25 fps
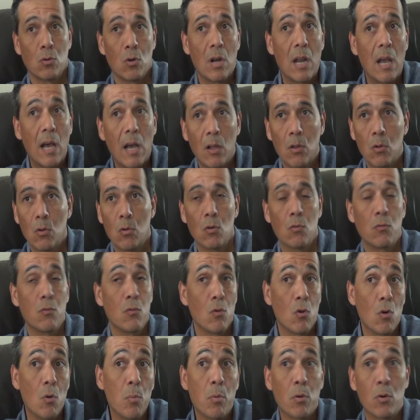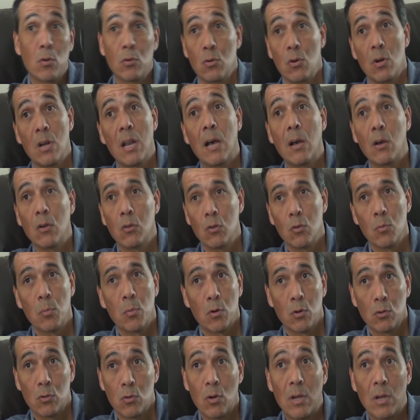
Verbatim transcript: Del otro lado, no hubiera ninguna